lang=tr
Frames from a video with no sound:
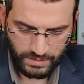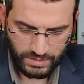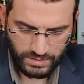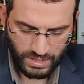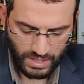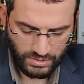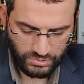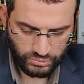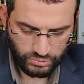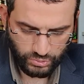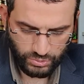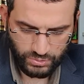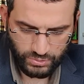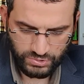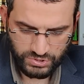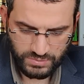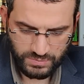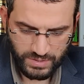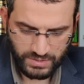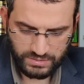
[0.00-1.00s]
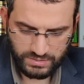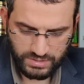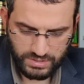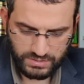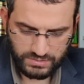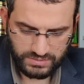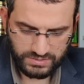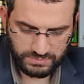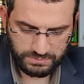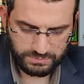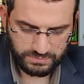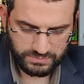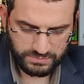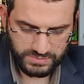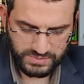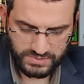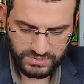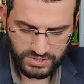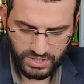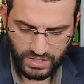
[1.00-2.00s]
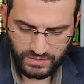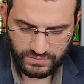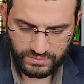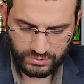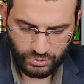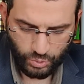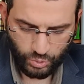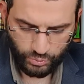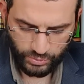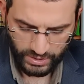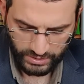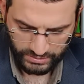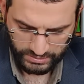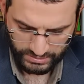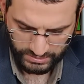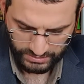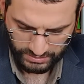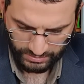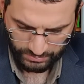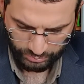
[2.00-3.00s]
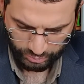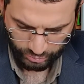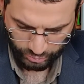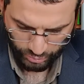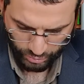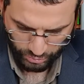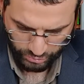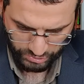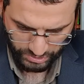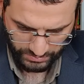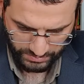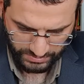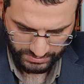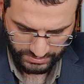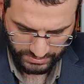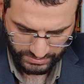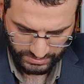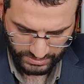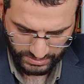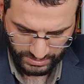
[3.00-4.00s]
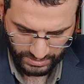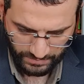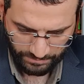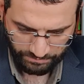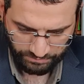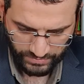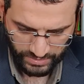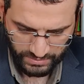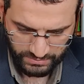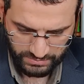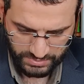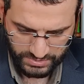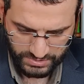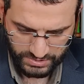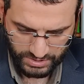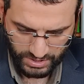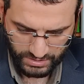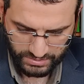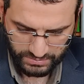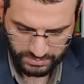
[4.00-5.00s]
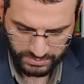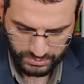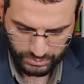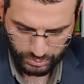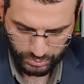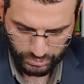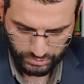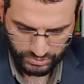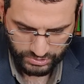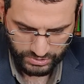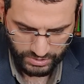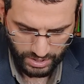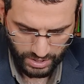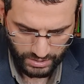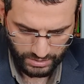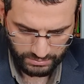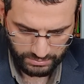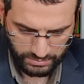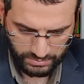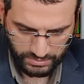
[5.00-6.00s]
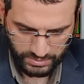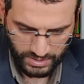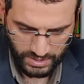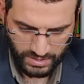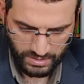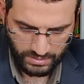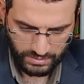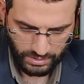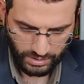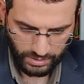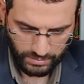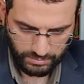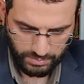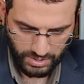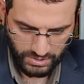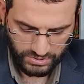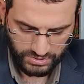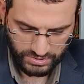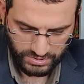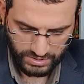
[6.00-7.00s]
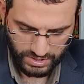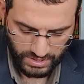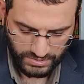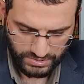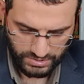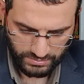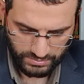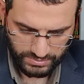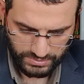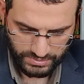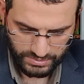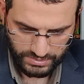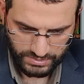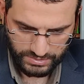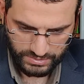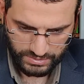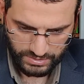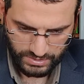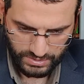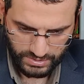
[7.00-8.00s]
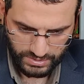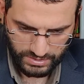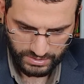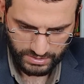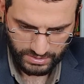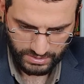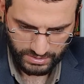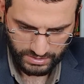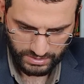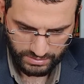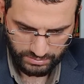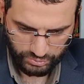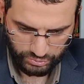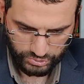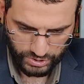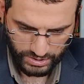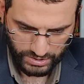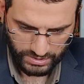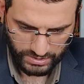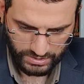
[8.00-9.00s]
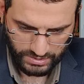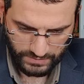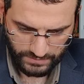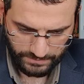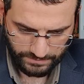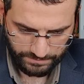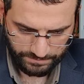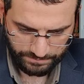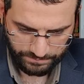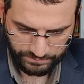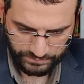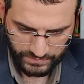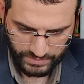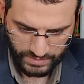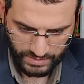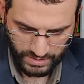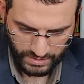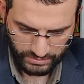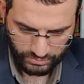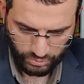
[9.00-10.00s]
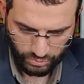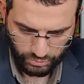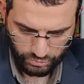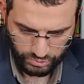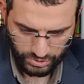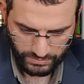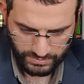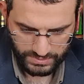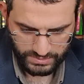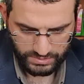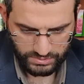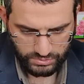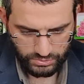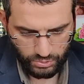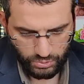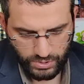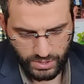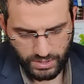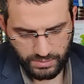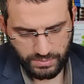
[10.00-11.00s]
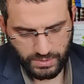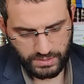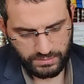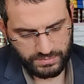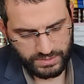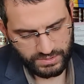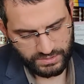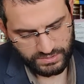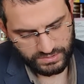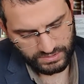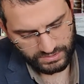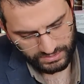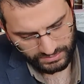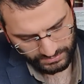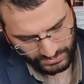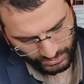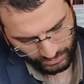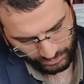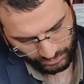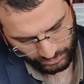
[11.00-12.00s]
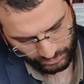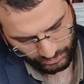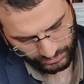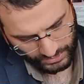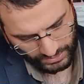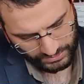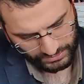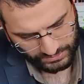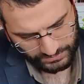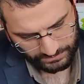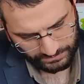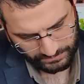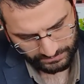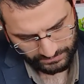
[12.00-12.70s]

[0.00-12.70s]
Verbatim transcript: Yani şöyle o zaman tıp psikiyatri örnekliğinden bunu konuşabiliriz ya da psikiyatri psikoloji diye ayrı bir e, başlık açabiliriz. E, bu şekilde hani konuşabiliriz. Öyle yapalım en iyisi. Ben onu not alayım.